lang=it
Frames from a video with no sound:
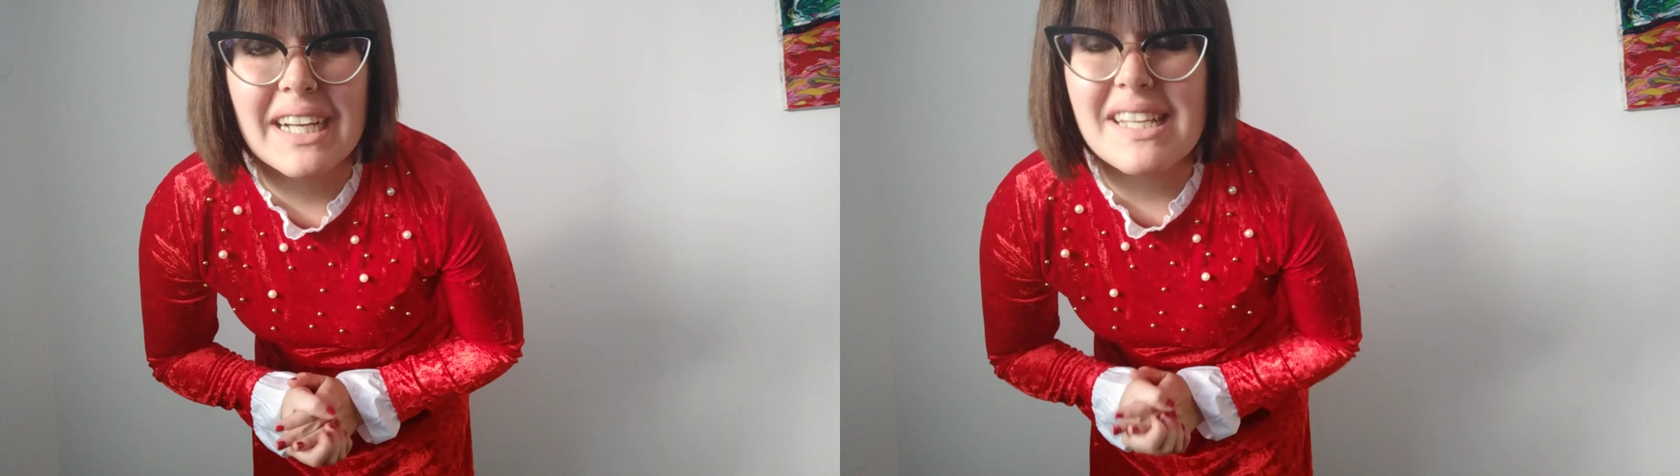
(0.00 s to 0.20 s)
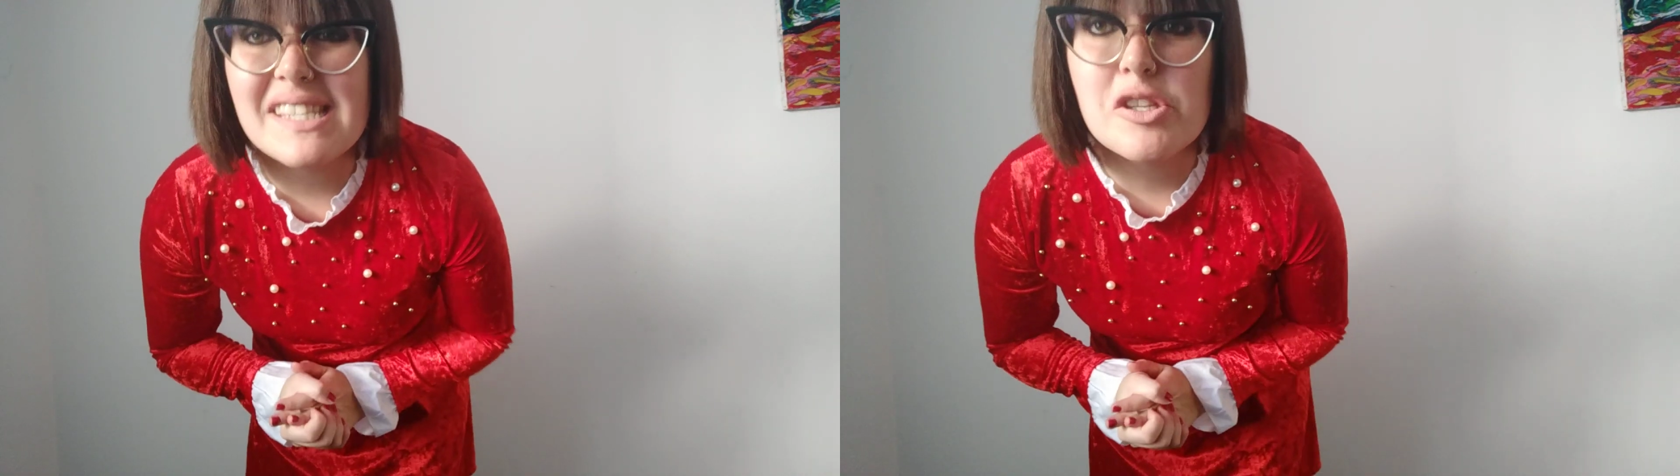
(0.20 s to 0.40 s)

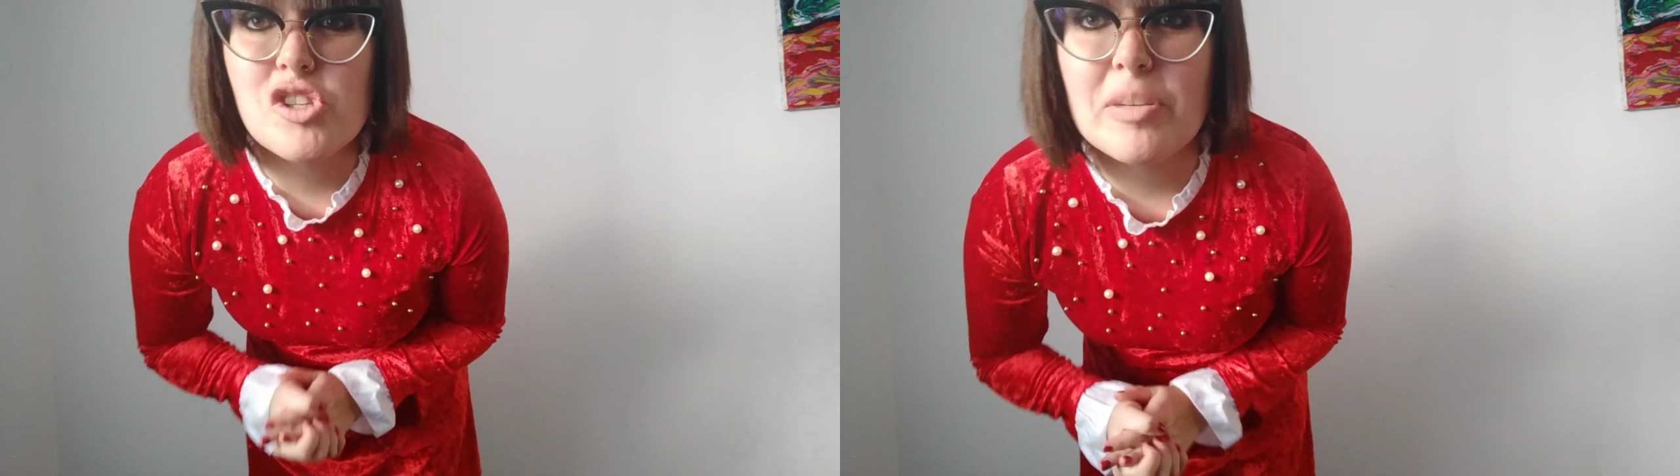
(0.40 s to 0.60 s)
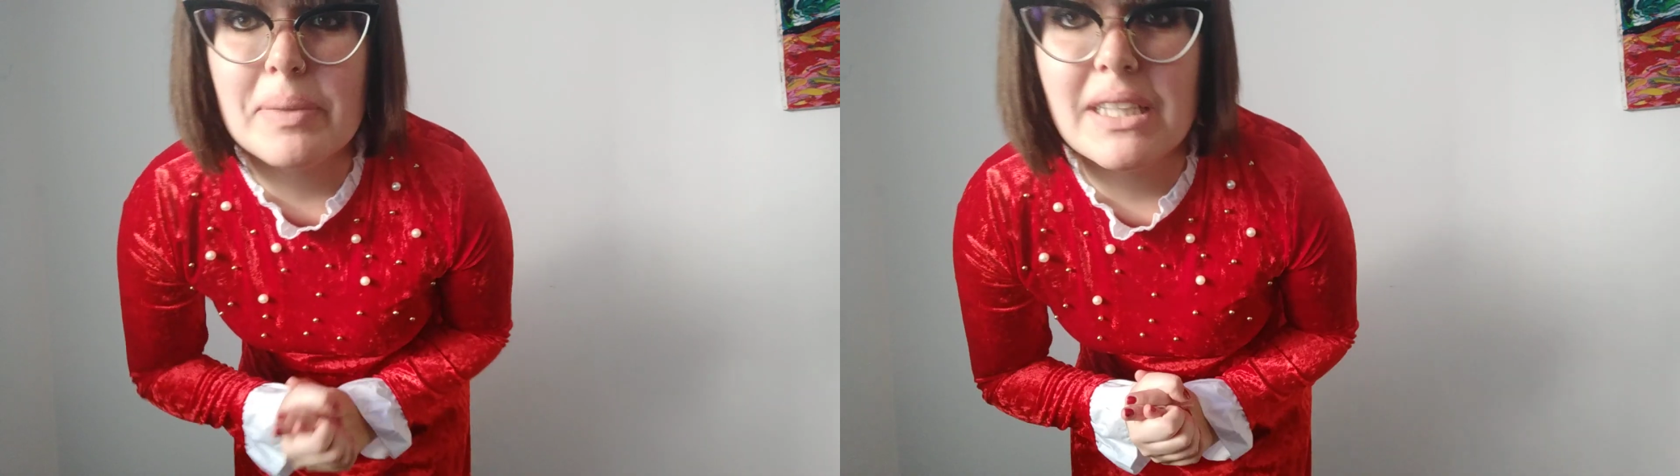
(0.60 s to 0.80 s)
anche se sono
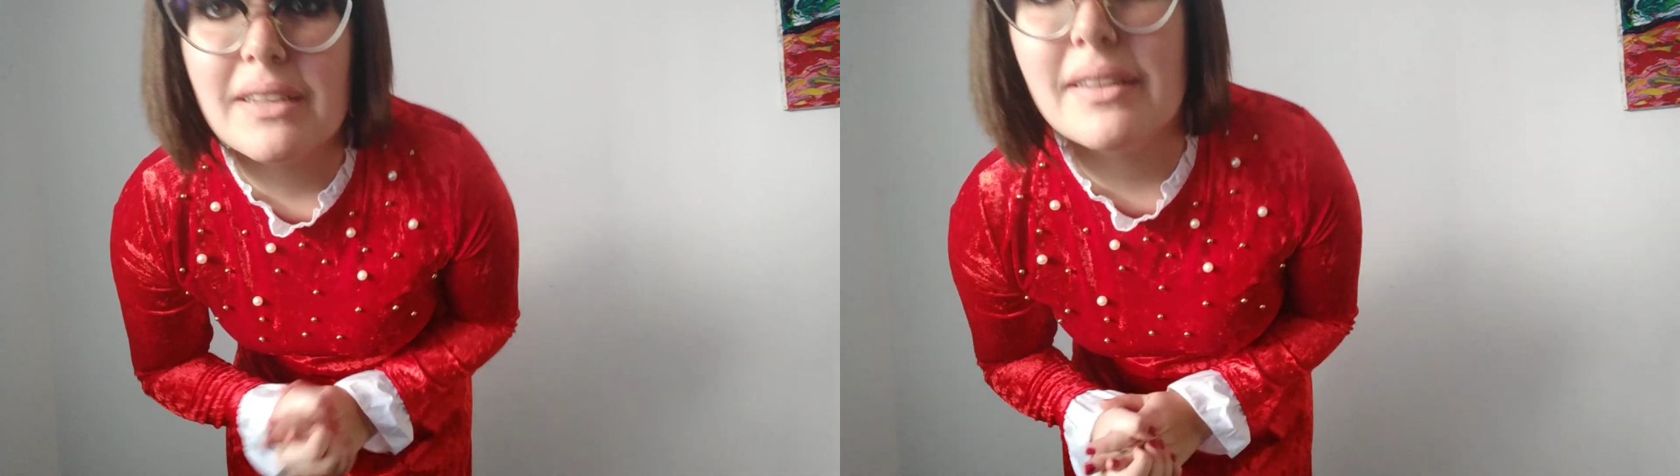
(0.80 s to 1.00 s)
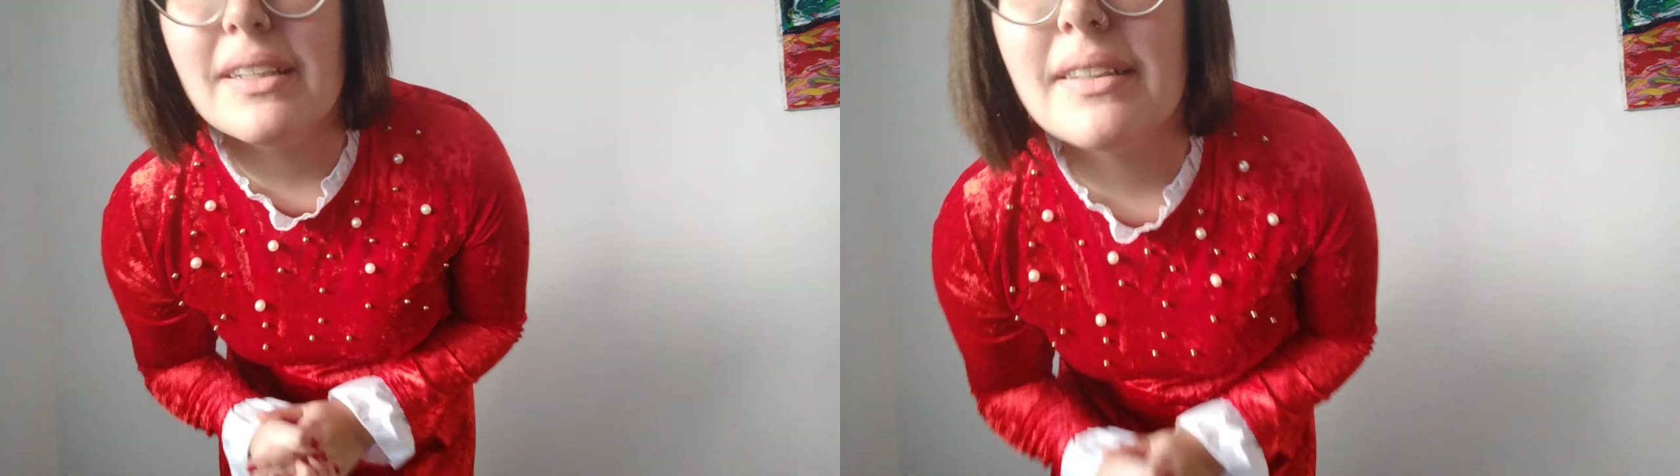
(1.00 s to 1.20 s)
già
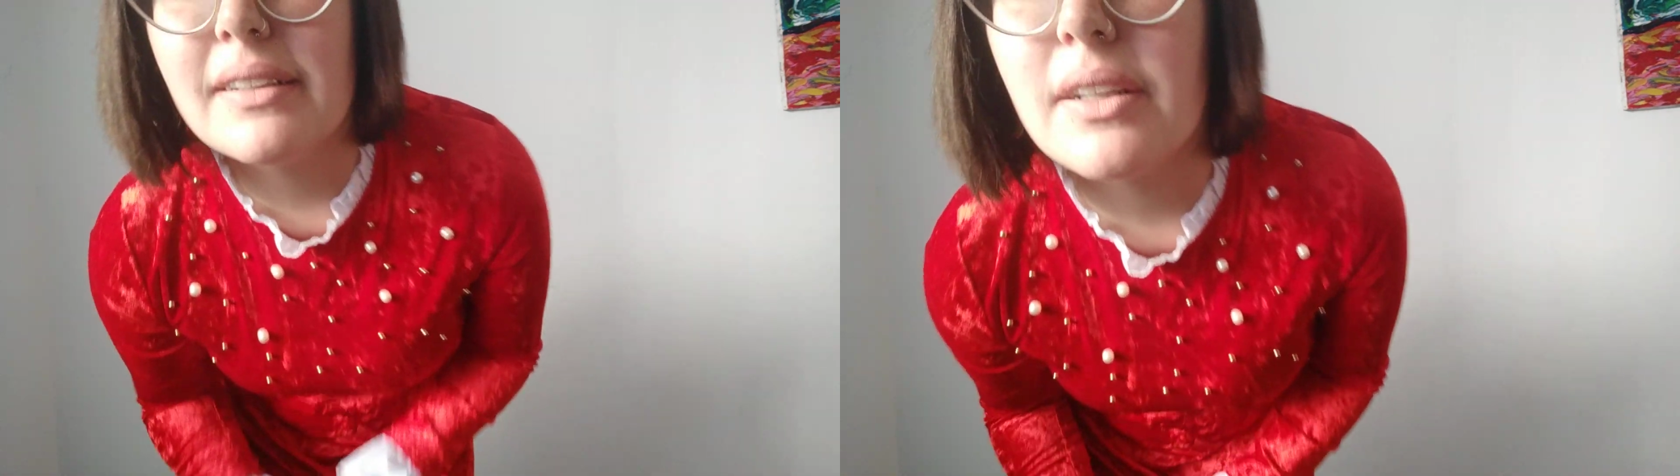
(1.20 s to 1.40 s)
pentita